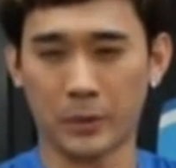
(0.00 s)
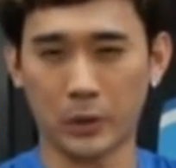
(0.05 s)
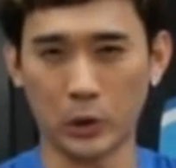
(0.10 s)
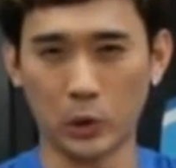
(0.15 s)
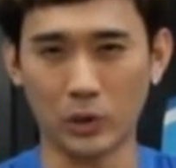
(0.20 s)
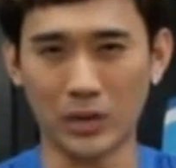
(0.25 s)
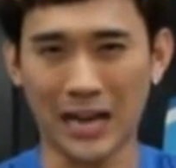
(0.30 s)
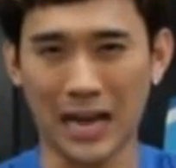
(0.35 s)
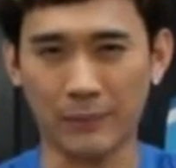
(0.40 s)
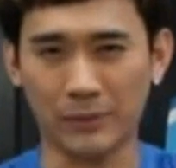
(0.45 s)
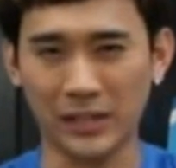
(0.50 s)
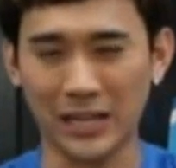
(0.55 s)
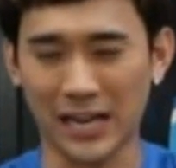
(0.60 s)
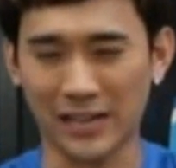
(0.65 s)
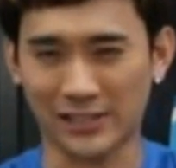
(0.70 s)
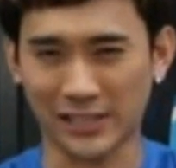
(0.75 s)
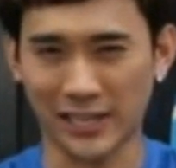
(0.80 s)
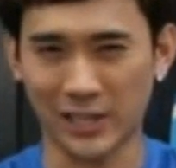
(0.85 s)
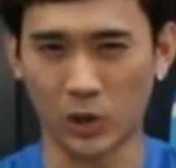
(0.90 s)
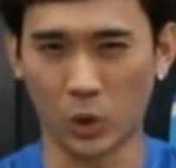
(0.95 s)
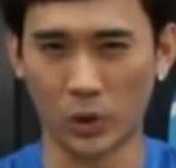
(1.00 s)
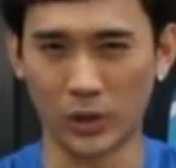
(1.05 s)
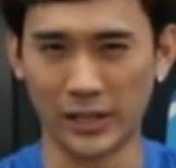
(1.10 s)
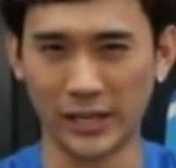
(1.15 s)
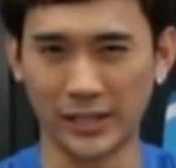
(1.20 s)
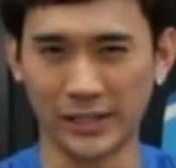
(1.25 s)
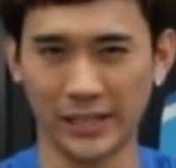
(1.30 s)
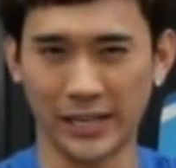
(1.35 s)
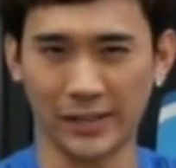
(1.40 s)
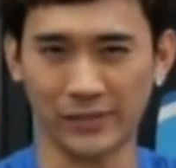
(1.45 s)
ผิวน้ำที่อาจจะดู
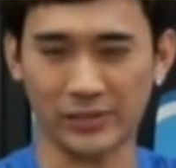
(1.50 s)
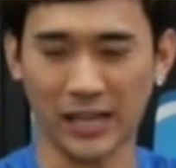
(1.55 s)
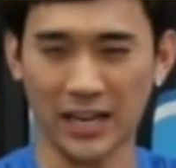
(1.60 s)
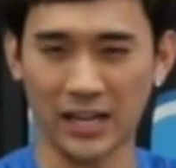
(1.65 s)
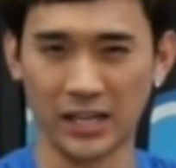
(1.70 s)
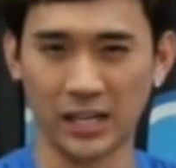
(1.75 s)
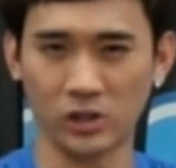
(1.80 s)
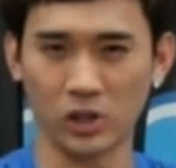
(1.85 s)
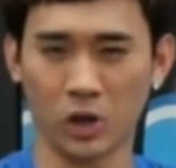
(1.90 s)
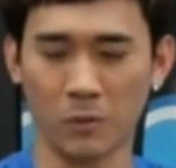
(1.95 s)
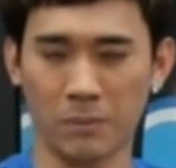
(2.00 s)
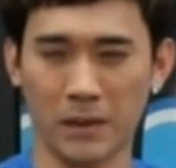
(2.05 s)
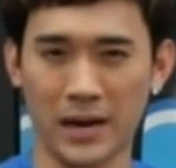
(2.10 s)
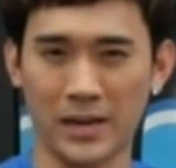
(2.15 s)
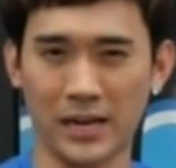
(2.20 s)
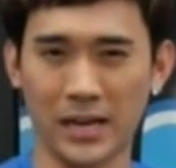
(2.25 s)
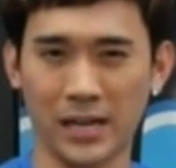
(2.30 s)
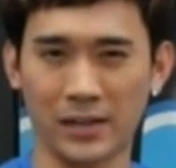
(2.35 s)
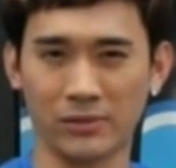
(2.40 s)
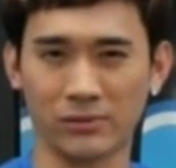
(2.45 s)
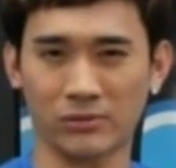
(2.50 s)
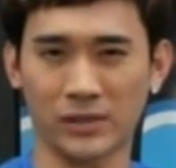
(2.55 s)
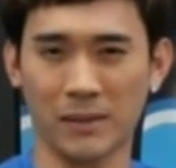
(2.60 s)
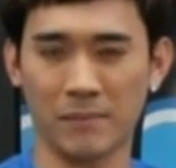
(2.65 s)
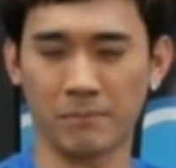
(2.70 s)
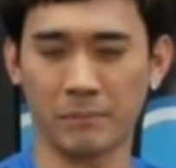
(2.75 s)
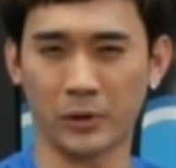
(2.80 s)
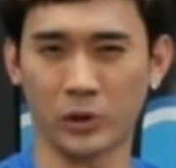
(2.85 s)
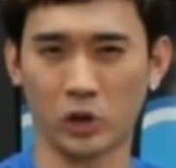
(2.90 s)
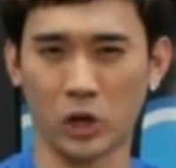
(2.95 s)
นิ่งๆแต่ลึกลงไปนั้น
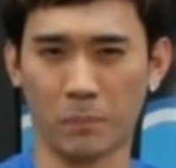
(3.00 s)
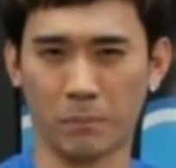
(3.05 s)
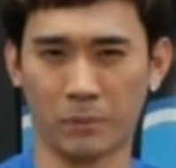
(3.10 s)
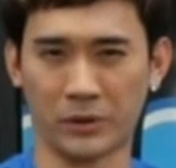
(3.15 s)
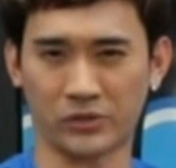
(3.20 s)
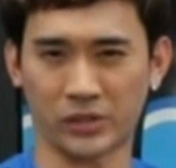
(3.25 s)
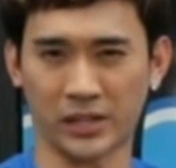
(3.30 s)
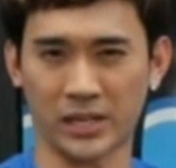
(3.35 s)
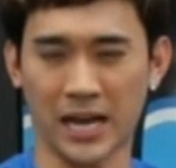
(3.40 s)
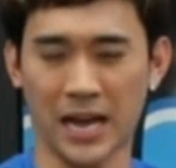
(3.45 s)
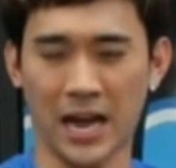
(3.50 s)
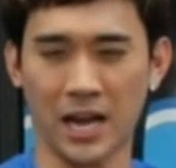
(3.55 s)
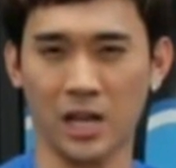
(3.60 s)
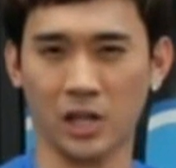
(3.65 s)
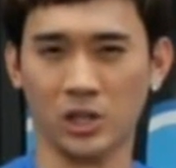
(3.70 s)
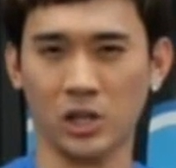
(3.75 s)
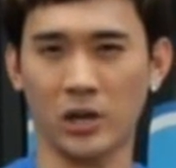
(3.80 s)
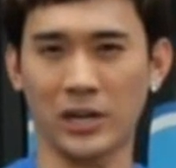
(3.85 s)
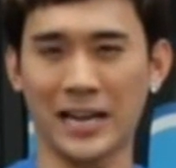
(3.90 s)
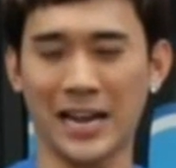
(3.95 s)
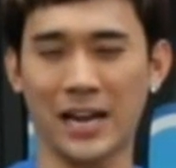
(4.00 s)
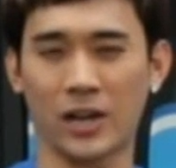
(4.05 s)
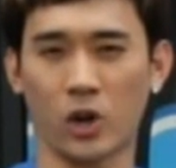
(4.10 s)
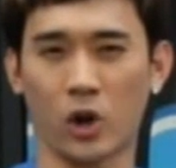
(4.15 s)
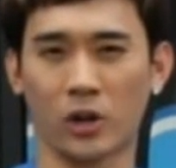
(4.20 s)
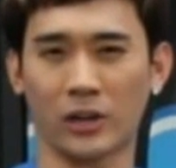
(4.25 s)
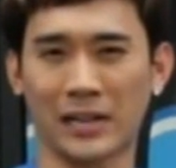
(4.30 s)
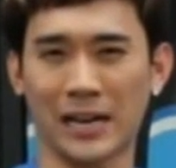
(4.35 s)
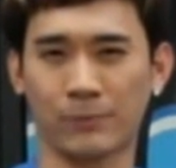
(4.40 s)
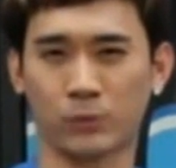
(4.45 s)
เต็มไปด้วยปริศนาและก็แน่
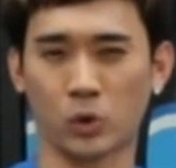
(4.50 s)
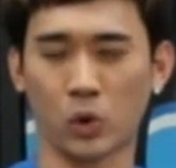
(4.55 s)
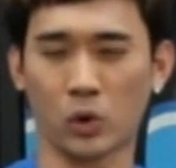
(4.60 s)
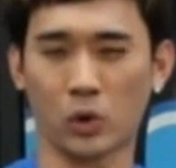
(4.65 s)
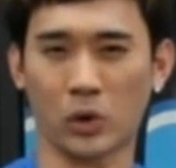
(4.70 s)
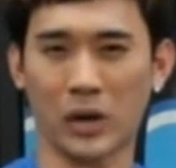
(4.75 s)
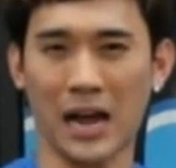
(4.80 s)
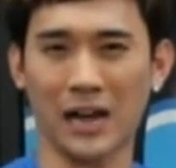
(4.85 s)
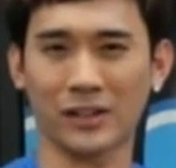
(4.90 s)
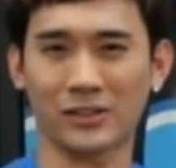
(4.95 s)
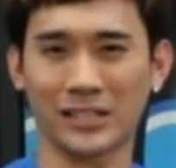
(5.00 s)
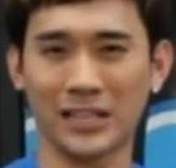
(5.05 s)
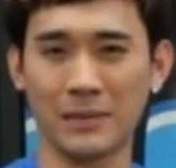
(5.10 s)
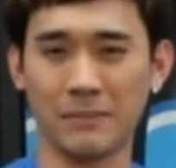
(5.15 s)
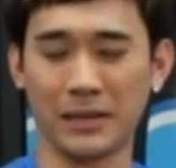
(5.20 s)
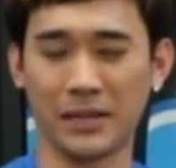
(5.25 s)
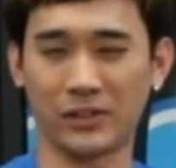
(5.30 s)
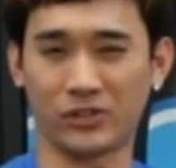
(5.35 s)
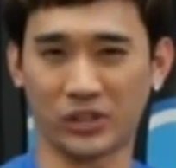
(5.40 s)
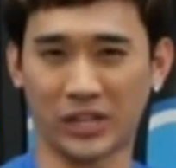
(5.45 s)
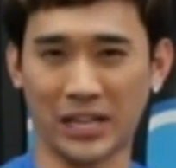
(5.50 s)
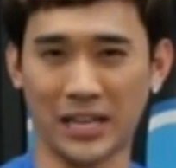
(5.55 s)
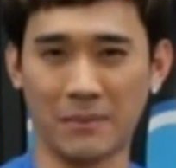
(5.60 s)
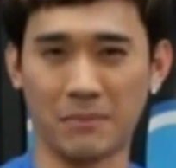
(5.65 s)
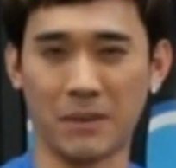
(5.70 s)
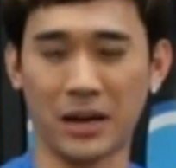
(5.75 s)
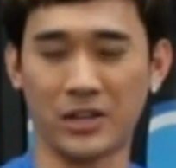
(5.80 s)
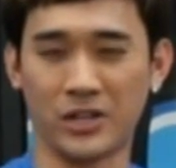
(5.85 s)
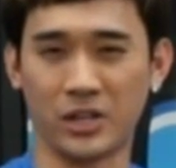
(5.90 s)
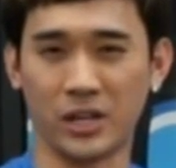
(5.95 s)
นอนครับทุกครั้งที่มีที
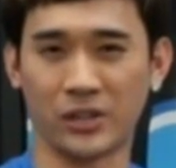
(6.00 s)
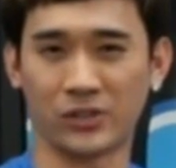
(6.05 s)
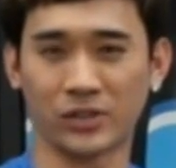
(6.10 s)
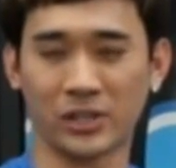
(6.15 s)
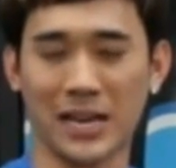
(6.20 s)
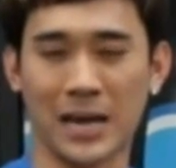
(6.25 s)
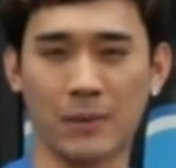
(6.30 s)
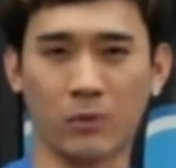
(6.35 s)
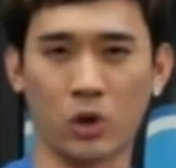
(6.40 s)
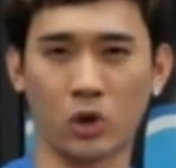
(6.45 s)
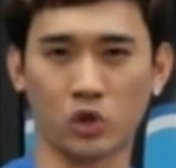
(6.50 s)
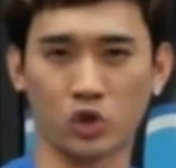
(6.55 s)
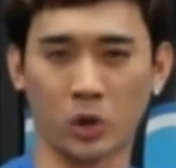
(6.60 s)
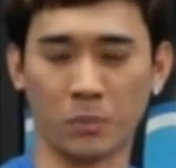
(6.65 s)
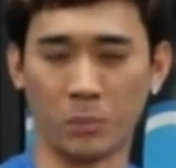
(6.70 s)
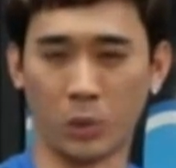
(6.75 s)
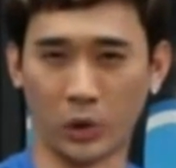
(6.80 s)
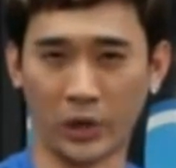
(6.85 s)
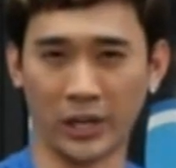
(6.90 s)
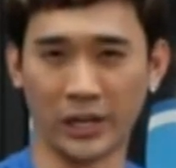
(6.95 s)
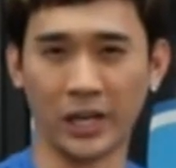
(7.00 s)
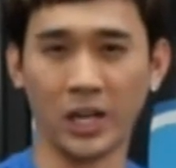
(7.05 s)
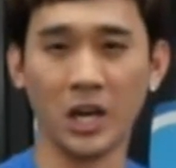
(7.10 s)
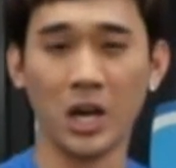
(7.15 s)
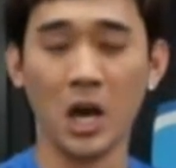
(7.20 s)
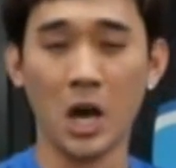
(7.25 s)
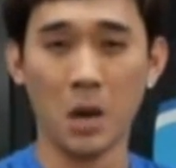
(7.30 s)
มมาเยือนสนามของชนบุรี